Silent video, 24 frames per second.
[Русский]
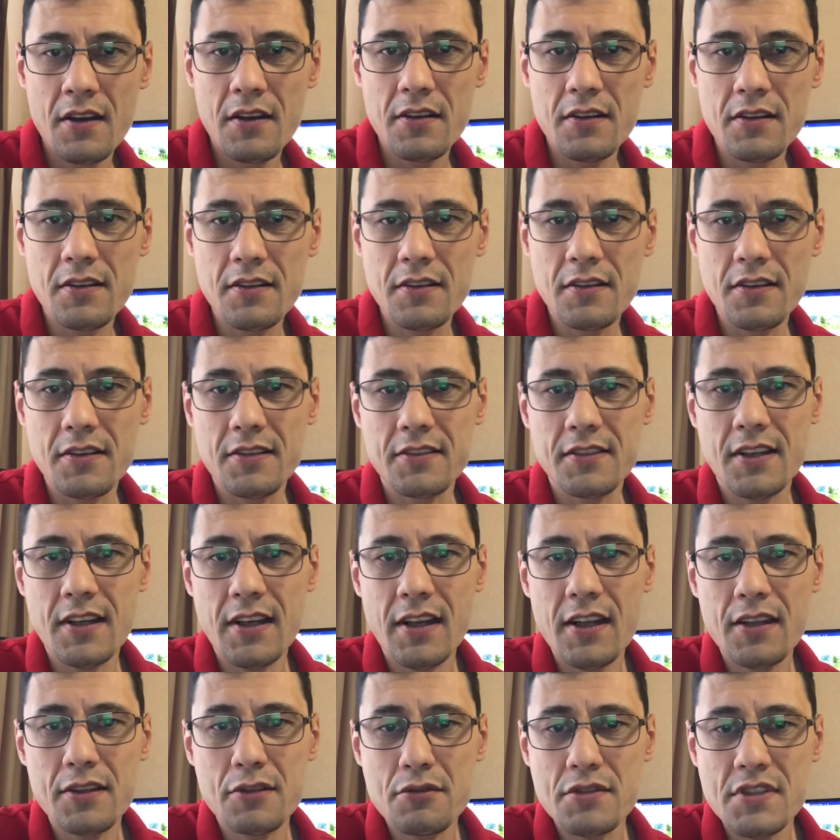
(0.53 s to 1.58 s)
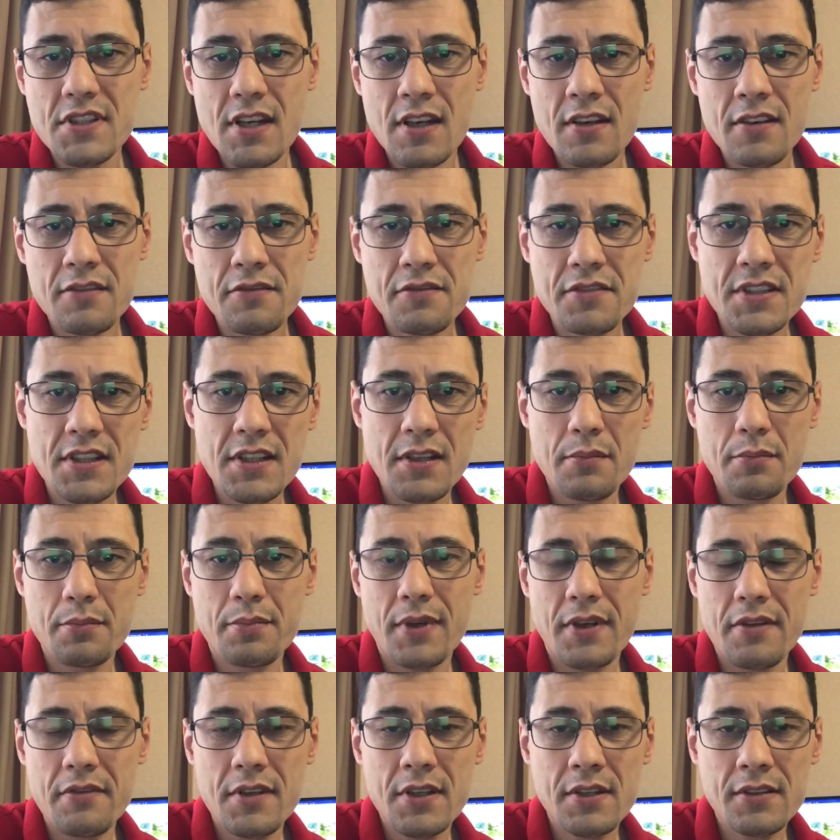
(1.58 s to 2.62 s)
А, дорогие друзья, всем
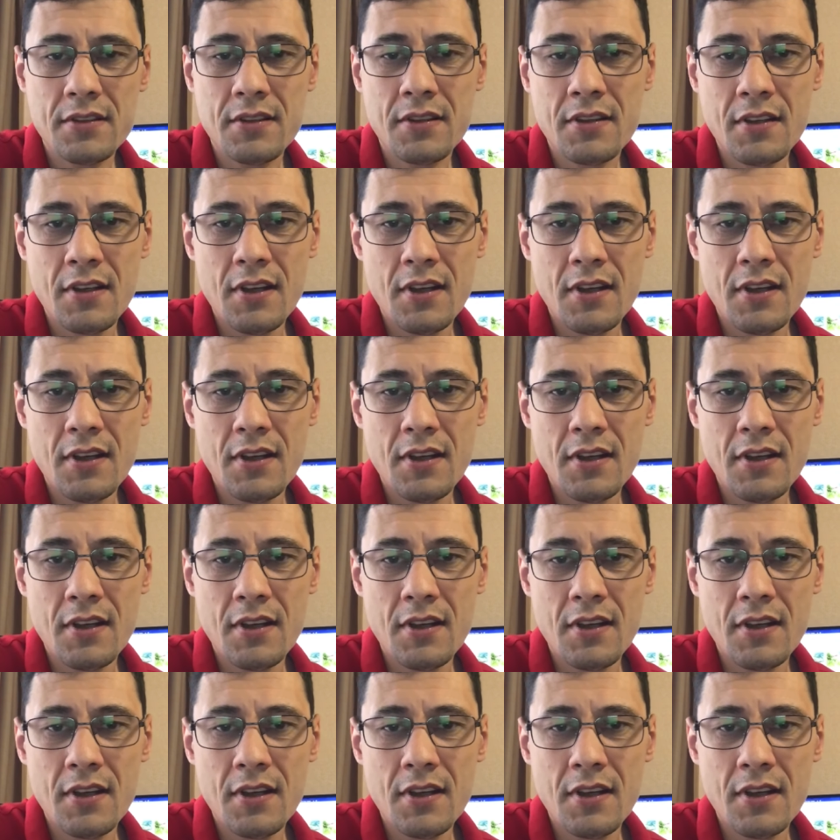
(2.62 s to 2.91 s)
привет!